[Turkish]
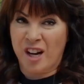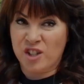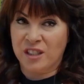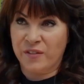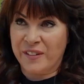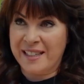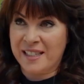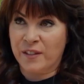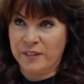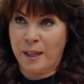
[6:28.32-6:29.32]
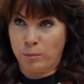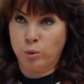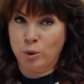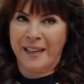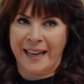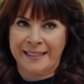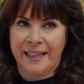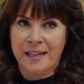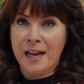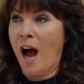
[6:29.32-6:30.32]
bir karşılığı Filiz tarafından bulunana
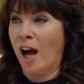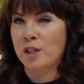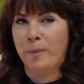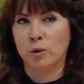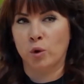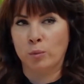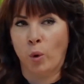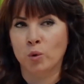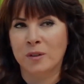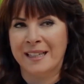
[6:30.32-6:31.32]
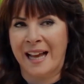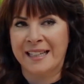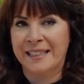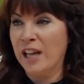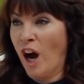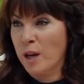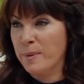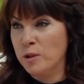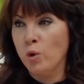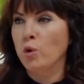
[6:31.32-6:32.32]
kadar... ...acaba diyorum Onur Lale'nin
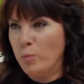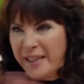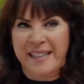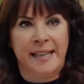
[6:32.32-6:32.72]
arabasının önünü